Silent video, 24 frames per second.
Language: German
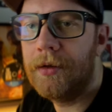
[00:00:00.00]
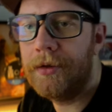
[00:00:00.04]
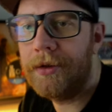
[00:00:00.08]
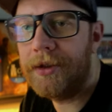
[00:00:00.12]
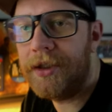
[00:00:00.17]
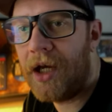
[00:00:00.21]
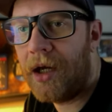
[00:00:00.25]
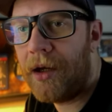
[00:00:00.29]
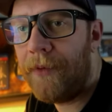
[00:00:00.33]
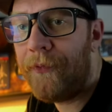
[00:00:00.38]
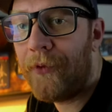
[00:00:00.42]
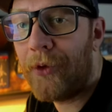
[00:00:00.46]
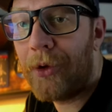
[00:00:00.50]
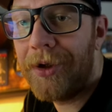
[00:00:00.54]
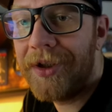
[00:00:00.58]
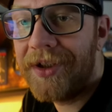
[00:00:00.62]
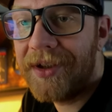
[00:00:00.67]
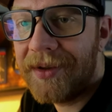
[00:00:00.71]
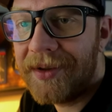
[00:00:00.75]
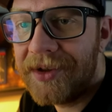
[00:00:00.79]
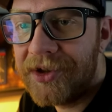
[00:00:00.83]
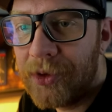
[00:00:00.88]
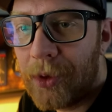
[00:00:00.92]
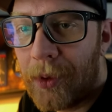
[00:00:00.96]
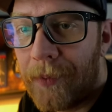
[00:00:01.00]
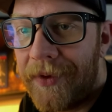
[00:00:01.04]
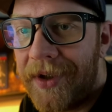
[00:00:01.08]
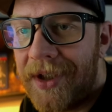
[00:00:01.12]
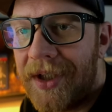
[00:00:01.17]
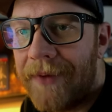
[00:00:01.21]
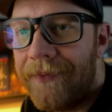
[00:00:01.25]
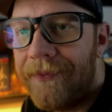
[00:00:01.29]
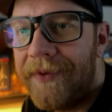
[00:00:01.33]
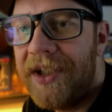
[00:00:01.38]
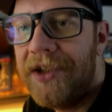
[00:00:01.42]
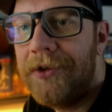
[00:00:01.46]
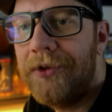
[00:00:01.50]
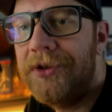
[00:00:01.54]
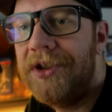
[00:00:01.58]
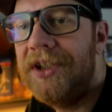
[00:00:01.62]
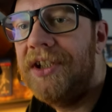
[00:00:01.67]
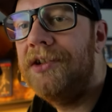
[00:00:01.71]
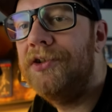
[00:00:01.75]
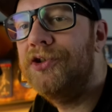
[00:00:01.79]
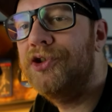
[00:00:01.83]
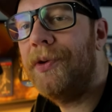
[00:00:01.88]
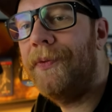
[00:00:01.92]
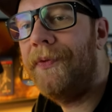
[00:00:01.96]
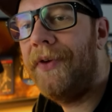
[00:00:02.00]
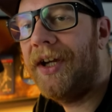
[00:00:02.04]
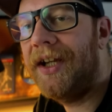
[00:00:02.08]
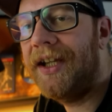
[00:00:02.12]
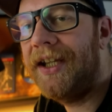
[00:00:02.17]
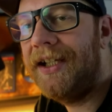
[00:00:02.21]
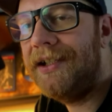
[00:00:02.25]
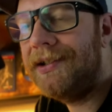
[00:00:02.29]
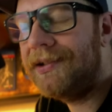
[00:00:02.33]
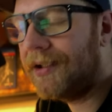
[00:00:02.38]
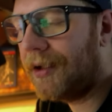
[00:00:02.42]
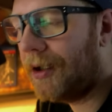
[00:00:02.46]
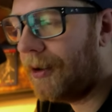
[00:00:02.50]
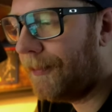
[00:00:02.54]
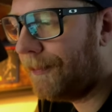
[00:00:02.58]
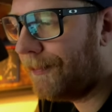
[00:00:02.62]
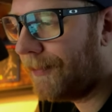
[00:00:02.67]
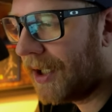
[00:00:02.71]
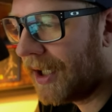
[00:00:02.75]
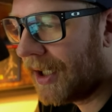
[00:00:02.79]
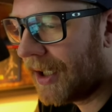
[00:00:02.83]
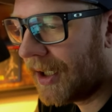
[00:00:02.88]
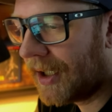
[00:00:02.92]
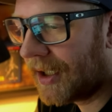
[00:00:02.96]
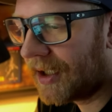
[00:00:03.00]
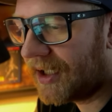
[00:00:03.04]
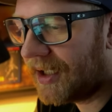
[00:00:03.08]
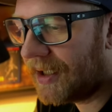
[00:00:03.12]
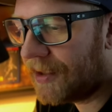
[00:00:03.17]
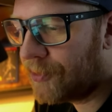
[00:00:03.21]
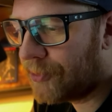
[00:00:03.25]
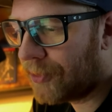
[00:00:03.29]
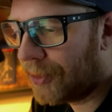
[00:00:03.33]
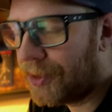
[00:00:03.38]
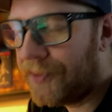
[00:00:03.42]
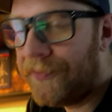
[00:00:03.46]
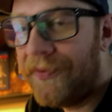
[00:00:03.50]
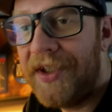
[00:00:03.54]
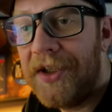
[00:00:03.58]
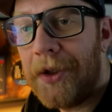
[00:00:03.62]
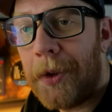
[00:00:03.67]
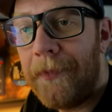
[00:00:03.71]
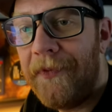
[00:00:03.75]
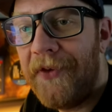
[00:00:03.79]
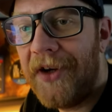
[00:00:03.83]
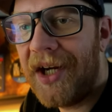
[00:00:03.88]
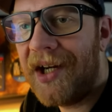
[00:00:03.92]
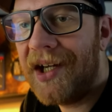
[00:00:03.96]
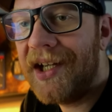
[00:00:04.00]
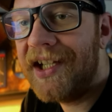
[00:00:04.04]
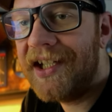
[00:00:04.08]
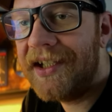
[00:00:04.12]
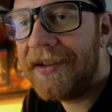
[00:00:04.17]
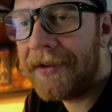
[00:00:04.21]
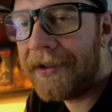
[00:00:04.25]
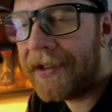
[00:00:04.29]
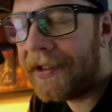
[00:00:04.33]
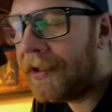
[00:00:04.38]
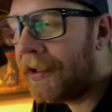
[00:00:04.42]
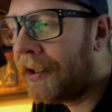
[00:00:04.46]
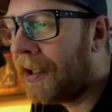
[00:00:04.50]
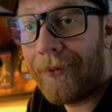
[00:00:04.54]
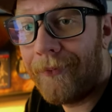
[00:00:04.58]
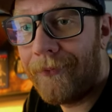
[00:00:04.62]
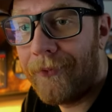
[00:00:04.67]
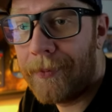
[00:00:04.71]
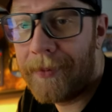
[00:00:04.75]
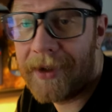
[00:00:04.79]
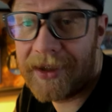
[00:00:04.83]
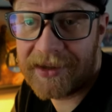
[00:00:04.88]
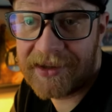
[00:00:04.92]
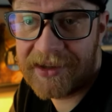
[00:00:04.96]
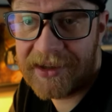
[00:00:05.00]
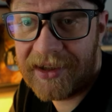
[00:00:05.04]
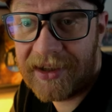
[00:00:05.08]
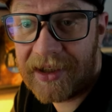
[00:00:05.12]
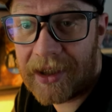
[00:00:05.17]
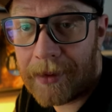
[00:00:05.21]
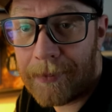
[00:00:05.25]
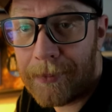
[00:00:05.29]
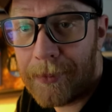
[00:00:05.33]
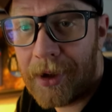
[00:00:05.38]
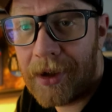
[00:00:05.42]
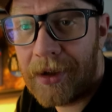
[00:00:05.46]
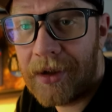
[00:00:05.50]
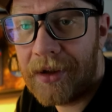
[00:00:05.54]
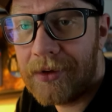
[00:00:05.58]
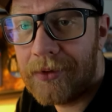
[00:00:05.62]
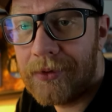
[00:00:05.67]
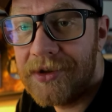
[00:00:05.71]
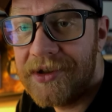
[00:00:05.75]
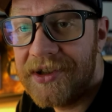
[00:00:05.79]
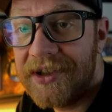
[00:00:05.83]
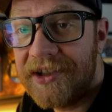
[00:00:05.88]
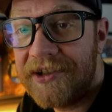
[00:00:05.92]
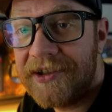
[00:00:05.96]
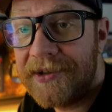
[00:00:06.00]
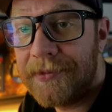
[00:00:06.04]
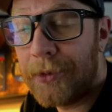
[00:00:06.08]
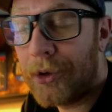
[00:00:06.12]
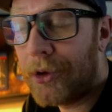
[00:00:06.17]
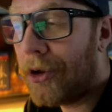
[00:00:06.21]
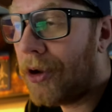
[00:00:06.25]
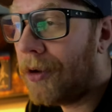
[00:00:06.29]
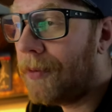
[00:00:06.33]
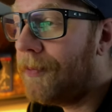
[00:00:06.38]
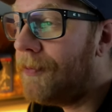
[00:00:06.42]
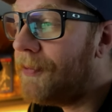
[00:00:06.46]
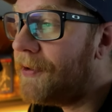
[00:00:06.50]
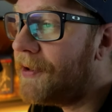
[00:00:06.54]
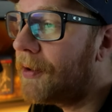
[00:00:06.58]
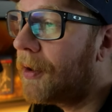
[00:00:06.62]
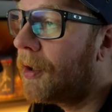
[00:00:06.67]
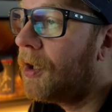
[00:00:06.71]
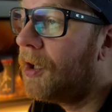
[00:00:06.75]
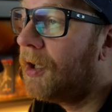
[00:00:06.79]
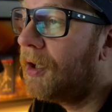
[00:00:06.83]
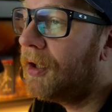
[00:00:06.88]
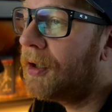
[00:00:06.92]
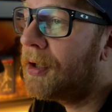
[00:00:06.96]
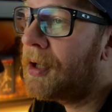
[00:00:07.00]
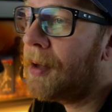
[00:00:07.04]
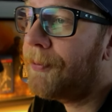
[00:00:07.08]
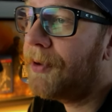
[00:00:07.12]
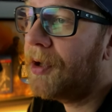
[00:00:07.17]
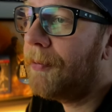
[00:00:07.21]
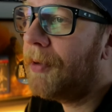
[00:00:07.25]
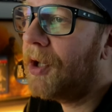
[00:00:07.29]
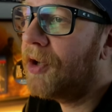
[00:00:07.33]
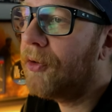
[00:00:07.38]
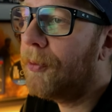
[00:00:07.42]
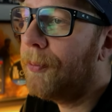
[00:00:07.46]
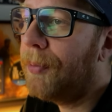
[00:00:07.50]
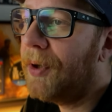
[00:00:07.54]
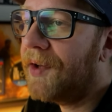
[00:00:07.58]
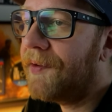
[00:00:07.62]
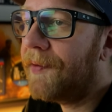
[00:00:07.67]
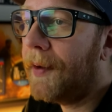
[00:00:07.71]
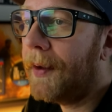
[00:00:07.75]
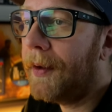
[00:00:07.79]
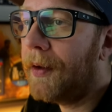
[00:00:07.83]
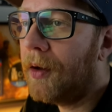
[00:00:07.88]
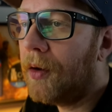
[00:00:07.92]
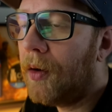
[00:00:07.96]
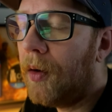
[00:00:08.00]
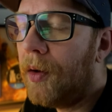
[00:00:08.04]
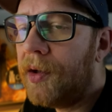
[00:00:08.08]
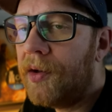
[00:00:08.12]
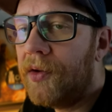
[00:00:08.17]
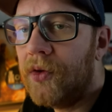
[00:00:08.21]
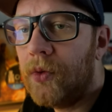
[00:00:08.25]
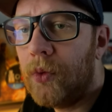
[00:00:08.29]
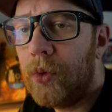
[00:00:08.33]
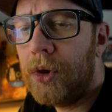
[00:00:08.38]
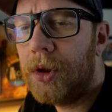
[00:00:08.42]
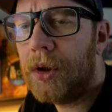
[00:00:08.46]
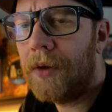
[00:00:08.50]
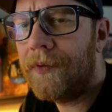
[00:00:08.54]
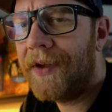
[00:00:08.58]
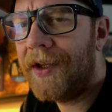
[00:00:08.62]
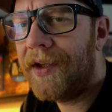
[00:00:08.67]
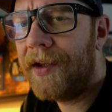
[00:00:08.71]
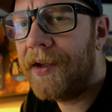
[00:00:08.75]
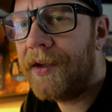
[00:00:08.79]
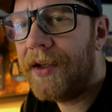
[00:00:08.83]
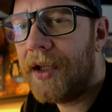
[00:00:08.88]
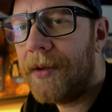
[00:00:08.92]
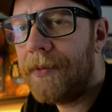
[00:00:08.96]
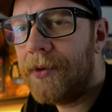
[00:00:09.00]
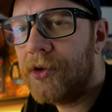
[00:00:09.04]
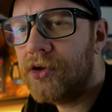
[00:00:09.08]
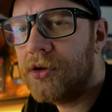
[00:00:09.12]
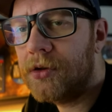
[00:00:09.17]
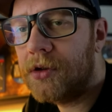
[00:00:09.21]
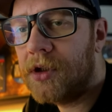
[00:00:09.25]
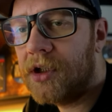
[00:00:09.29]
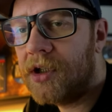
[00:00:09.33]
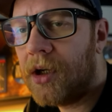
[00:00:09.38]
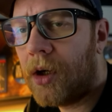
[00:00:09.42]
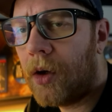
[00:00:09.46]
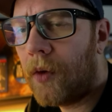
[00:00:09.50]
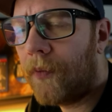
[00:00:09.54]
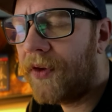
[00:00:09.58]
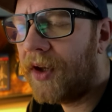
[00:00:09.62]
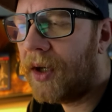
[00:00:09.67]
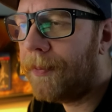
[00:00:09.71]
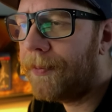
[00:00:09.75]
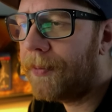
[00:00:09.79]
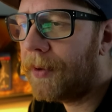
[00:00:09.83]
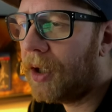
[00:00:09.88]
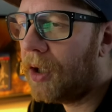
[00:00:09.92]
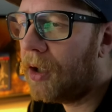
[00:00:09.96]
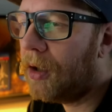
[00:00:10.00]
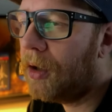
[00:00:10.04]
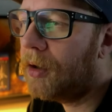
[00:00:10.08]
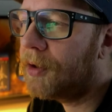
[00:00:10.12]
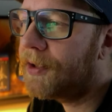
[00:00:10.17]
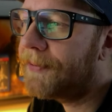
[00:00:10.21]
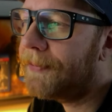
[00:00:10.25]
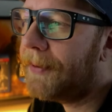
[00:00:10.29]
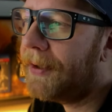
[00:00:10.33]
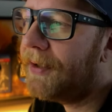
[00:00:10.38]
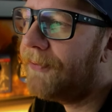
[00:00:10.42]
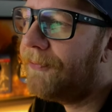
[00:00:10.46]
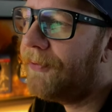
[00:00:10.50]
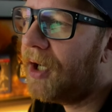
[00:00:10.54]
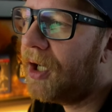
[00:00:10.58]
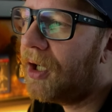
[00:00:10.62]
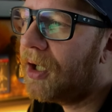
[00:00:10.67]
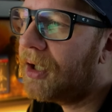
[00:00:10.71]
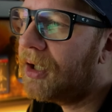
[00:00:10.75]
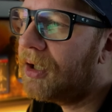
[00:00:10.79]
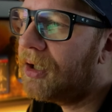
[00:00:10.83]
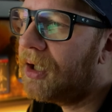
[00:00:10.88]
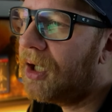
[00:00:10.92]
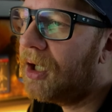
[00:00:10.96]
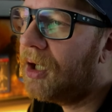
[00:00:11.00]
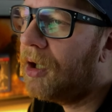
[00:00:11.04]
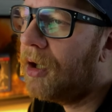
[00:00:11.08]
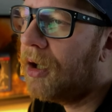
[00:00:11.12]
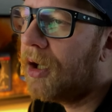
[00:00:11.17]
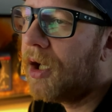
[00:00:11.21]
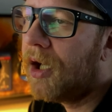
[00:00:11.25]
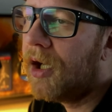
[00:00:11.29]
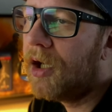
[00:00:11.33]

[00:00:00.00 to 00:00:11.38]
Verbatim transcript: Ja, Freunde, so wie der Videotitel schon verrät, ähm, geht es heute wieder um Fahrräder und wo man sie am äh, günstigsten bekommt. Ich habe da mal so ein paar Seiten rausgesucht, auf denen ich selber schon gekauft habe, äh, zwei Fahrräder.